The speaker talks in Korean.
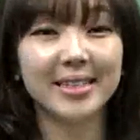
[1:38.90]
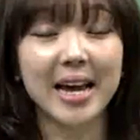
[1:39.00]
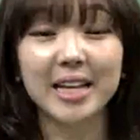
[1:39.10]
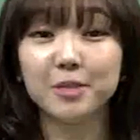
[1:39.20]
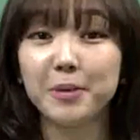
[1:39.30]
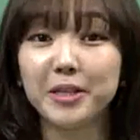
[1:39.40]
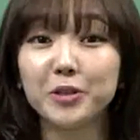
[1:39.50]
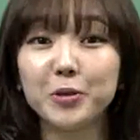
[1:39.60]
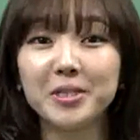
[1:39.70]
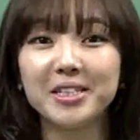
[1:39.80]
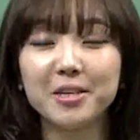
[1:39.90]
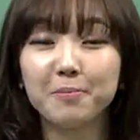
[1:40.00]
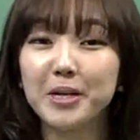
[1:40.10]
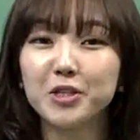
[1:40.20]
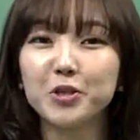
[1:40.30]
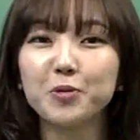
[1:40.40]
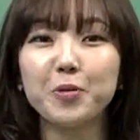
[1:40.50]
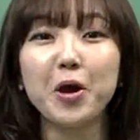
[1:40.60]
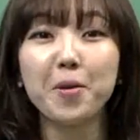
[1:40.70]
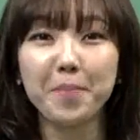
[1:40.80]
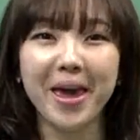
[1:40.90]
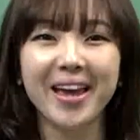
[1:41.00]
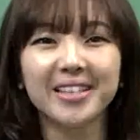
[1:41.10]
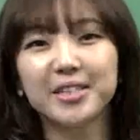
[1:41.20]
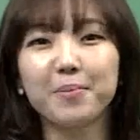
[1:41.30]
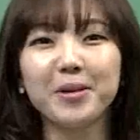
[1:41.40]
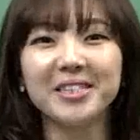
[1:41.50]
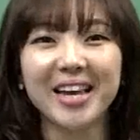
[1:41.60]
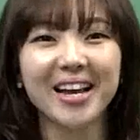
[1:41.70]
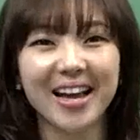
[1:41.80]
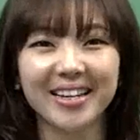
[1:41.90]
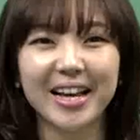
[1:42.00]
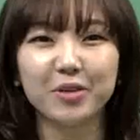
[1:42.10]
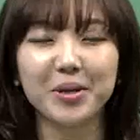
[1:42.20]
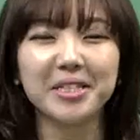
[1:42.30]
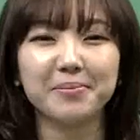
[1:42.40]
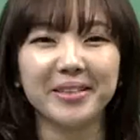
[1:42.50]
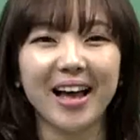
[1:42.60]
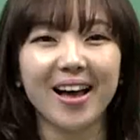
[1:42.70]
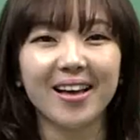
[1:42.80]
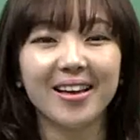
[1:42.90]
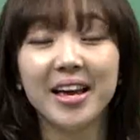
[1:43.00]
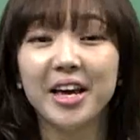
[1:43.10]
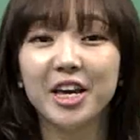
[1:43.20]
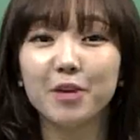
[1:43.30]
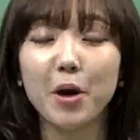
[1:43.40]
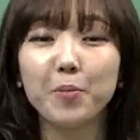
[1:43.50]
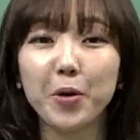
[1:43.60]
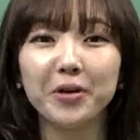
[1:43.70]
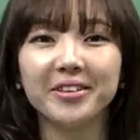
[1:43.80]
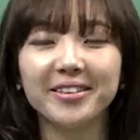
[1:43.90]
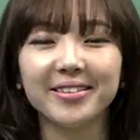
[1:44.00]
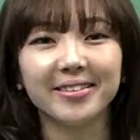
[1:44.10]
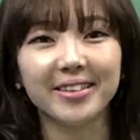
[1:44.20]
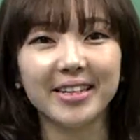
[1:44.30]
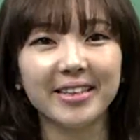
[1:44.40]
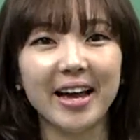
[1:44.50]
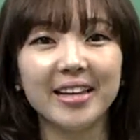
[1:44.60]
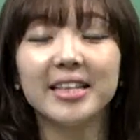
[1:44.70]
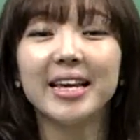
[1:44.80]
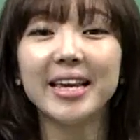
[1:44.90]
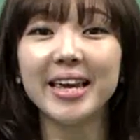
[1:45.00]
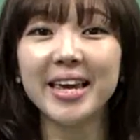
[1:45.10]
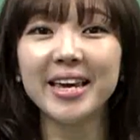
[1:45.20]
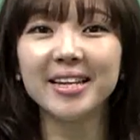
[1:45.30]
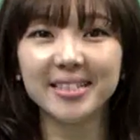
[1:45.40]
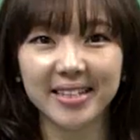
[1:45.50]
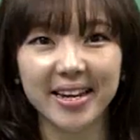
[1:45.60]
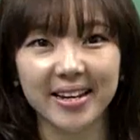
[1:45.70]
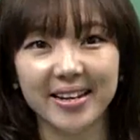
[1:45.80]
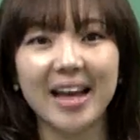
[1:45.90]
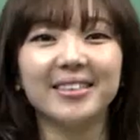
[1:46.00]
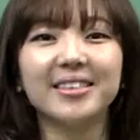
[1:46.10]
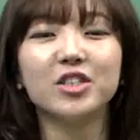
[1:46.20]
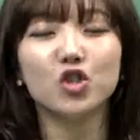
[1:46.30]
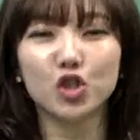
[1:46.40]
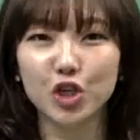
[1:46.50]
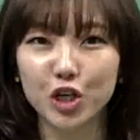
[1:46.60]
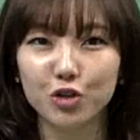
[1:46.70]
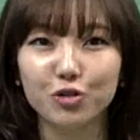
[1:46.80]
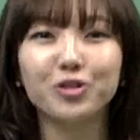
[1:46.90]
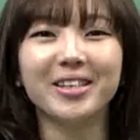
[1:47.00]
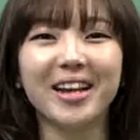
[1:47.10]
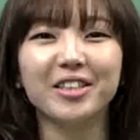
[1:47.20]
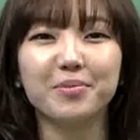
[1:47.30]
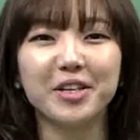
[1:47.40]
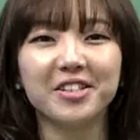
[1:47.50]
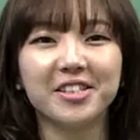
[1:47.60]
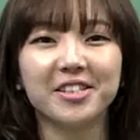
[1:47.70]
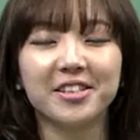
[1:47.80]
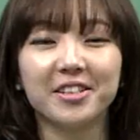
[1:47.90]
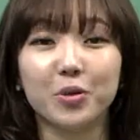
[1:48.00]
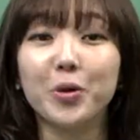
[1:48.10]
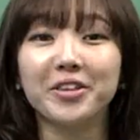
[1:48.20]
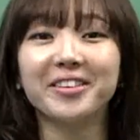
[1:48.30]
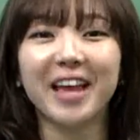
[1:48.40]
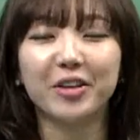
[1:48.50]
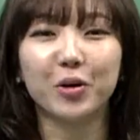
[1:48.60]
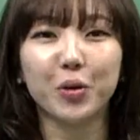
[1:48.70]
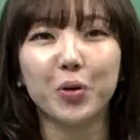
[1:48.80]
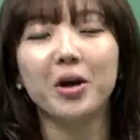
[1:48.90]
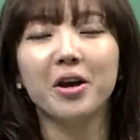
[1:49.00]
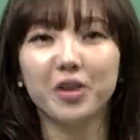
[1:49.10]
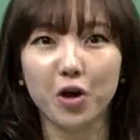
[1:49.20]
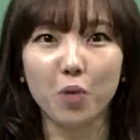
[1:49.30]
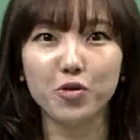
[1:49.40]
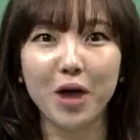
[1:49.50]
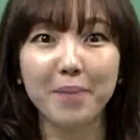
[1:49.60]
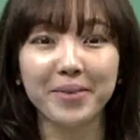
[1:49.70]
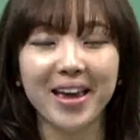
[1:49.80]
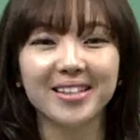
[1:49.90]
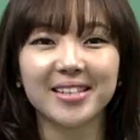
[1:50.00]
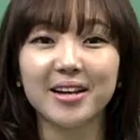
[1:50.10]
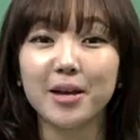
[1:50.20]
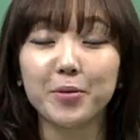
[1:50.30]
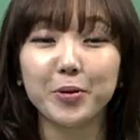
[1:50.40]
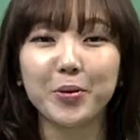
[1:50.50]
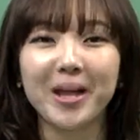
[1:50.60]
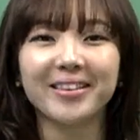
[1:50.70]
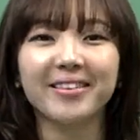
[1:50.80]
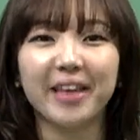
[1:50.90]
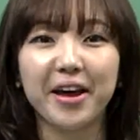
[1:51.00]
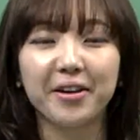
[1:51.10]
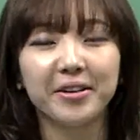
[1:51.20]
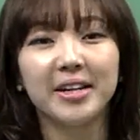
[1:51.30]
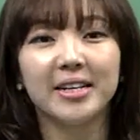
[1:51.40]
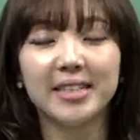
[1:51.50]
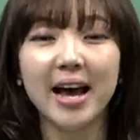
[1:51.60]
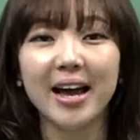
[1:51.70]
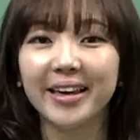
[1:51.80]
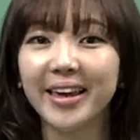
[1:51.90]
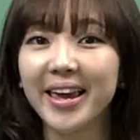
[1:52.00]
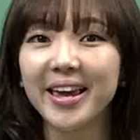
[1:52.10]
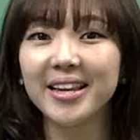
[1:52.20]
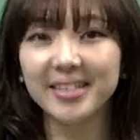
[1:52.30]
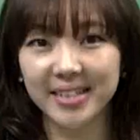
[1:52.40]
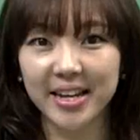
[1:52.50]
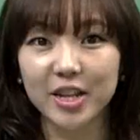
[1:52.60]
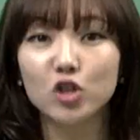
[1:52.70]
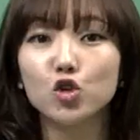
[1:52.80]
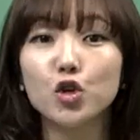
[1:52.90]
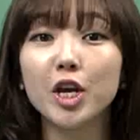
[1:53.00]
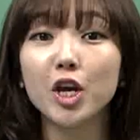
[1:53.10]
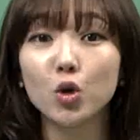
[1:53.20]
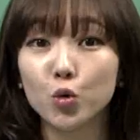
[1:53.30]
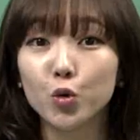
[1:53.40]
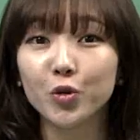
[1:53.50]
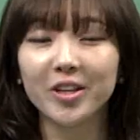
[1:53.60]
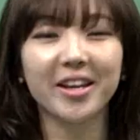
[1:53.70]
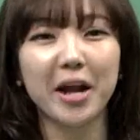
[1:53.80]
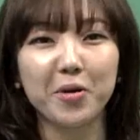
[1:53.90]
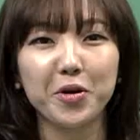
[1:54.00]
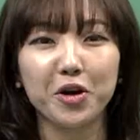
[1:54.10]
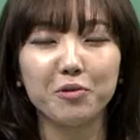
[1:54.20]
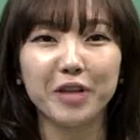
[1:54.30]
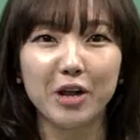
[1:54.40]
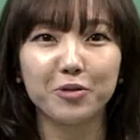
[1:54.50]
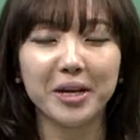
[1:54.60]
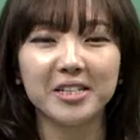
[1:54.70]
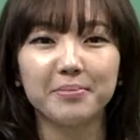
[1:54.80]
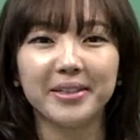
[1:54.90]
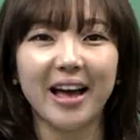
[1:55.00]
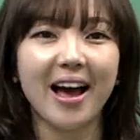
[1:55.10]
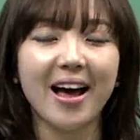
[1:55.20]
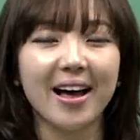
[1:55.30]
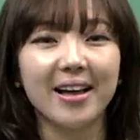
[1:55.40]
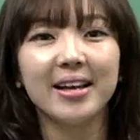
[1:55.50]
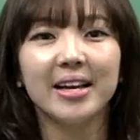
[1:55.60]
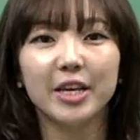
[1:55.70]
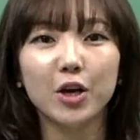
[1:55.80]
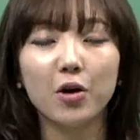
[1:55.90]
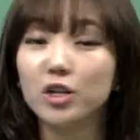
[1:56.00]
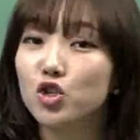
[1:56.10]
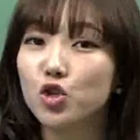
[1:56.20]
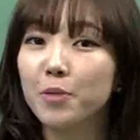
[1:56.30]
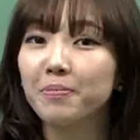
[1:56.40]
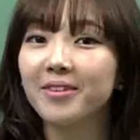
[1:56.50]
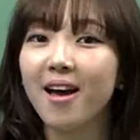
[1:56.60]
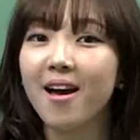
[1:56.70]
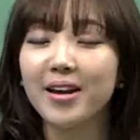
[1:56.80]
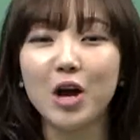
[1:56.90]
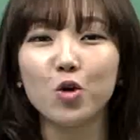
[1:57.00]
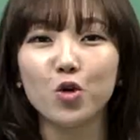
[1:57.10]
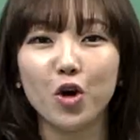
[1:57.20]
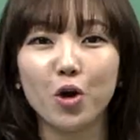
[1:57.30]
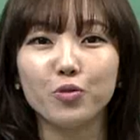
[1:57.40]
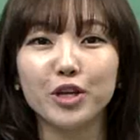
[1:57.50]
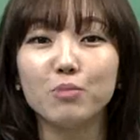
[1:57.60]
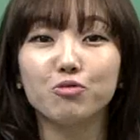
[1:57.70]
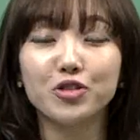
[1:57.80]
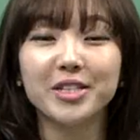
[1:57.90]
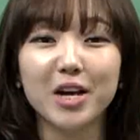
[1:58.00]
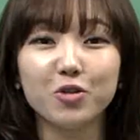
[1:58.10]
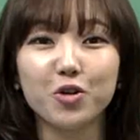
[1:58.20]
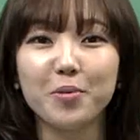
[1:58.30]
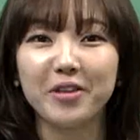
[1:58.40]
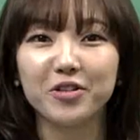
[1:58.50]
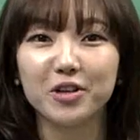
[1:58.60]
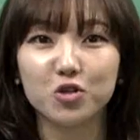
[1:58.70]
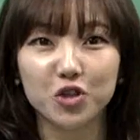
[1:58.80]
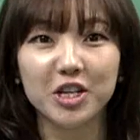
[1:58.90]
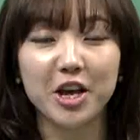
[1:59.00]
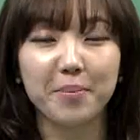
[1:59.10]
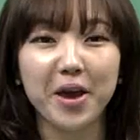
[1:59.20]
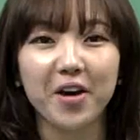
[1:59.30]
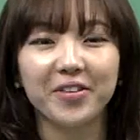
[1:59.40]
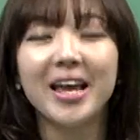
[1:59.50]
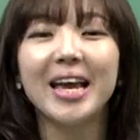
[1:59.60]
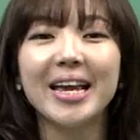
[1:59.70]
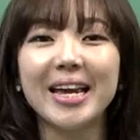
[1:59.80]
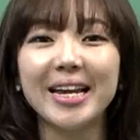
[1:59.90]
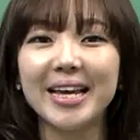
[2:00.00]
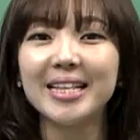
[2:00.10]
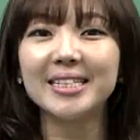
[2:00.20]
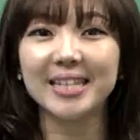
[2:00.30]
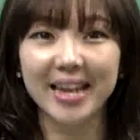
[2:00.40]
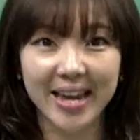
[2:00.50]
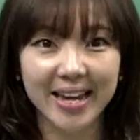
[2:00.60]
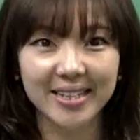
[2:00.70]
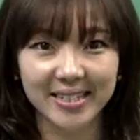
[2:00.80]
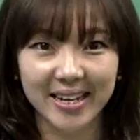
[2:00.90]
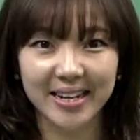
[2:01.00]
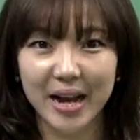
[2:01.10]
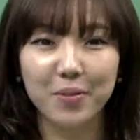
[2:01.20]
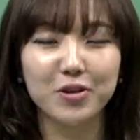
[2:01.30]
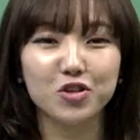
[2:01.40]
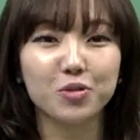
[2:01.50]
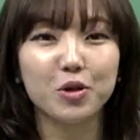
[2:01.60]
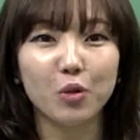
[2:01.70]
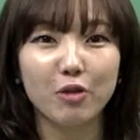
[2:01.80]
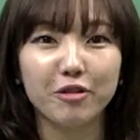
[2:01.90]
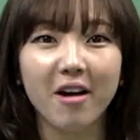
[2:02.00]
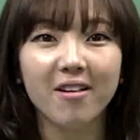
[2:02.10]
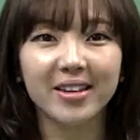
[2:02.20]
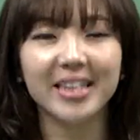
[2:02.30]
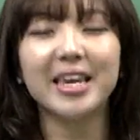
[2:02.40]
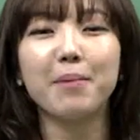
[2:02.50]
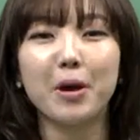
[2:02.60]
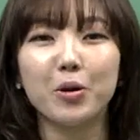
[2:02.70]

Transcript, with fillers: 자, 스피드 토스 필수 표현 100 첫 번째 강의가 되겠습니다. 이번 표현은 일단 easy라는 쉬운이라는 의미를 지니고 있는 단어로 여러분과 함께 시작을 해보도록 할 텐데요. 자, easy, 쉬운이라고 여러분 알고 계십니다. 이거를 쉽다라고 여러분이 문장으로 만들어 주시려면 It is easy라고 해주시면 되고요. 이게